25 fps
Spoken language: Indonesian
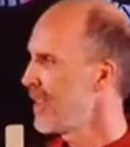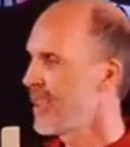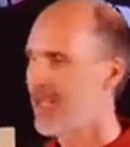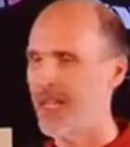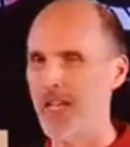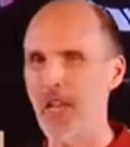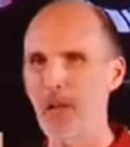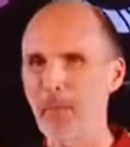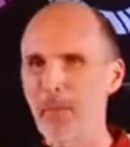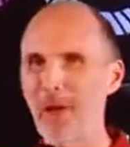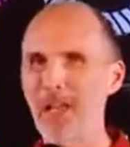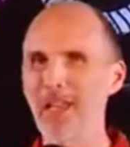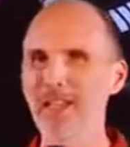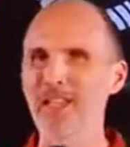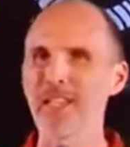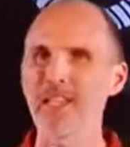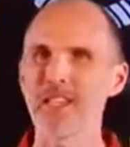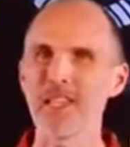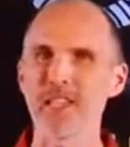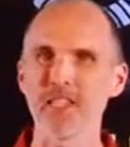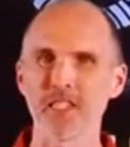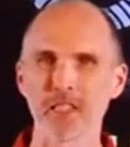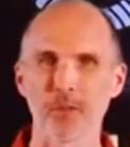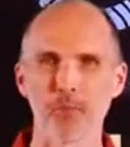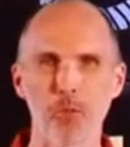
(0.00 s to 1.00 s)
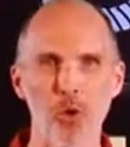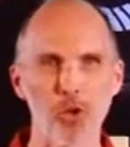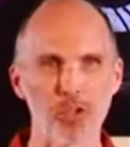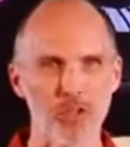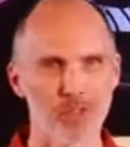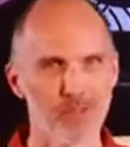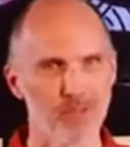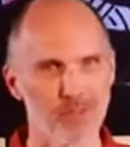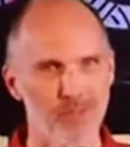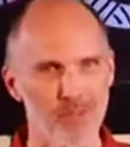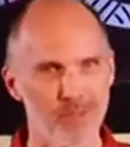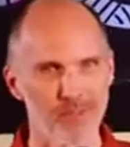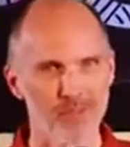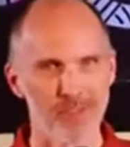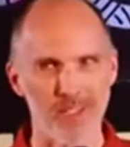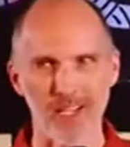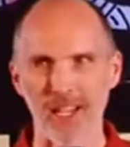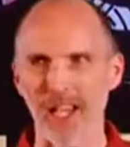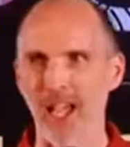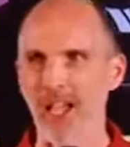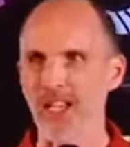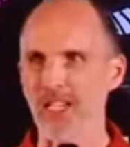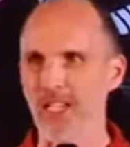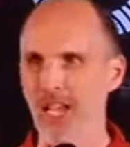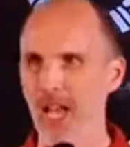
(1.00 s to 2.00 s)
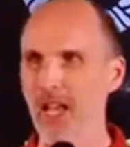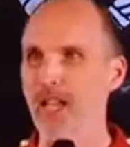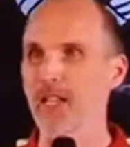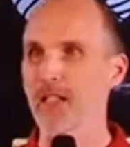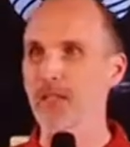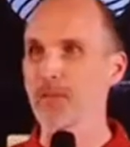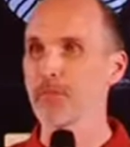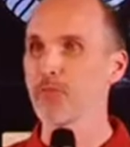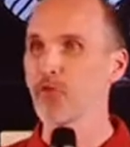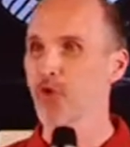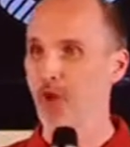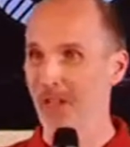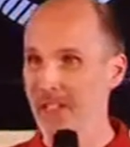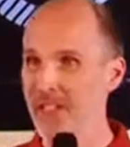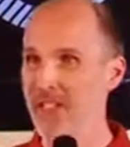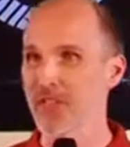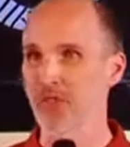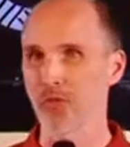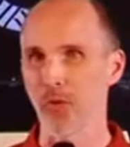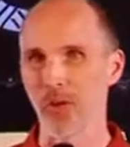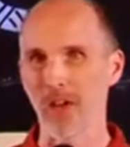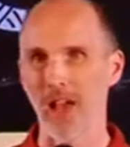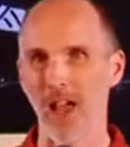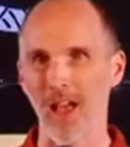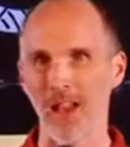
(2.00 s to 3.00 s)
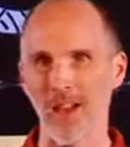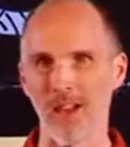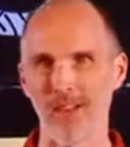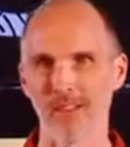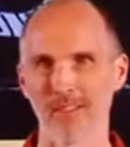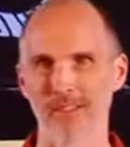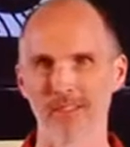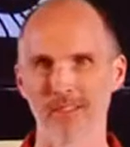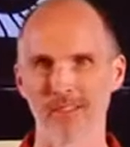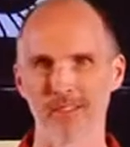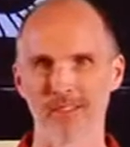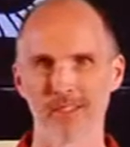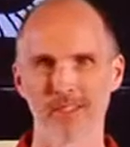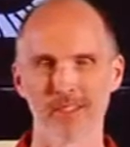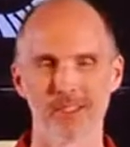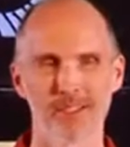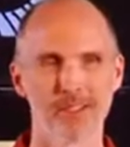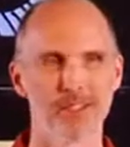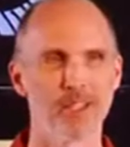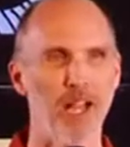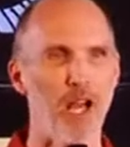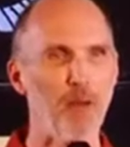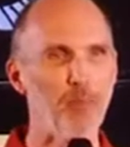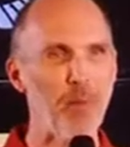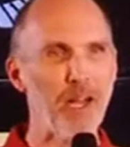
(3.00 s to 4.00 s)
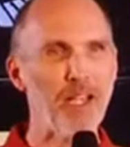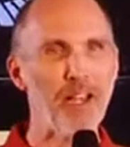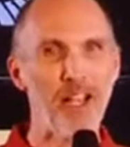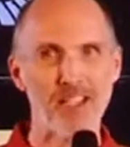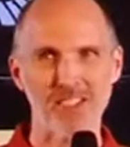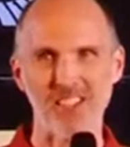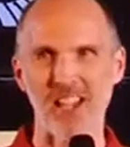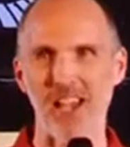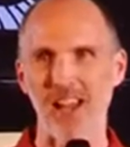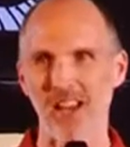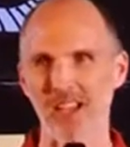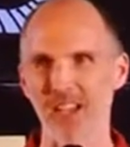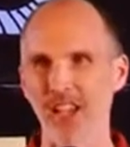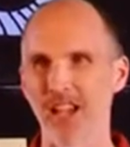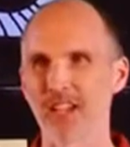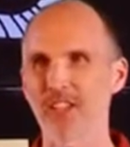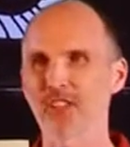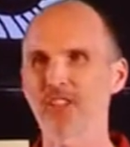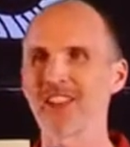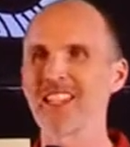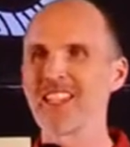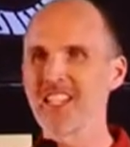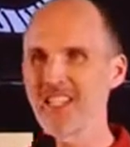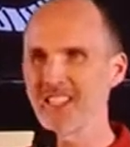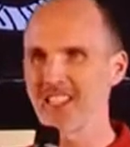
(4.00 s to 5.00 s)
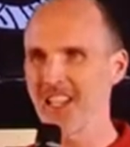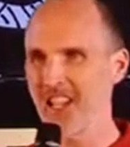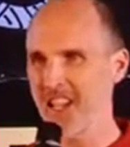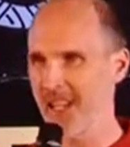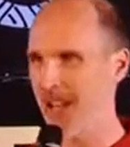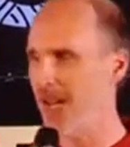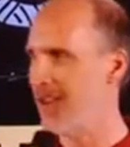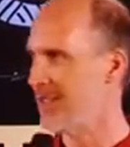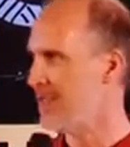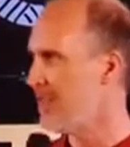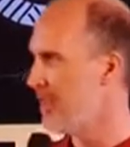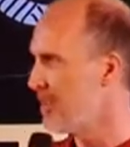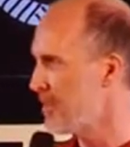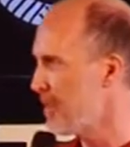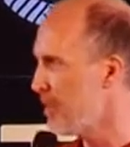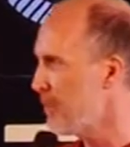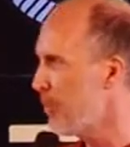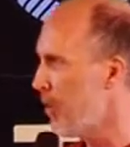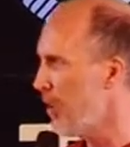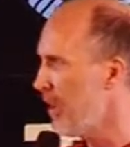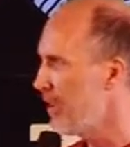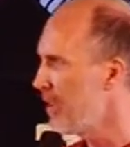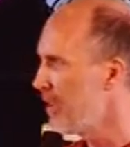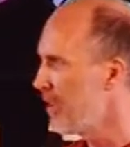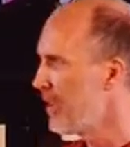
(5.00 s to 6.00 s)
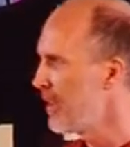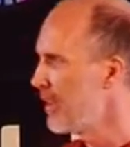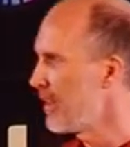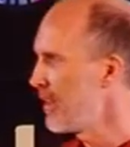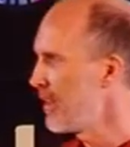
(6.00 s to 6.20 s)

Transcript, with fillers: Kenapa ini disebut dengan kain tradisional? Apa dasarnya tradisi yang tersebut?